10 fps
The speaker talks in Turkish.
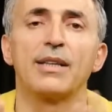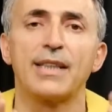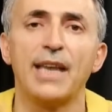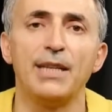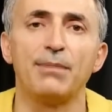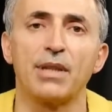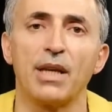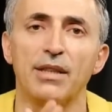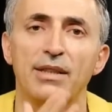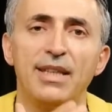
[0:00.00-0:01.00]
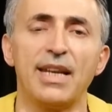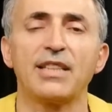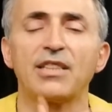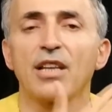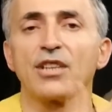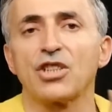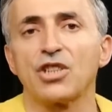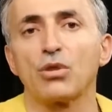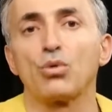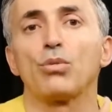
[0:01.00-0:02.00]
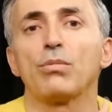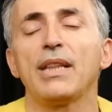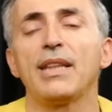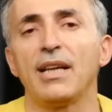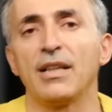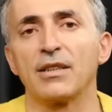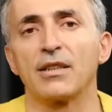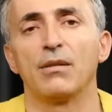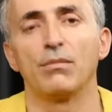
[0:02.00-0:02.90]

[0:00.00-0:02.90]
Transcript: gelip de direkt çalışacak durumda değildir.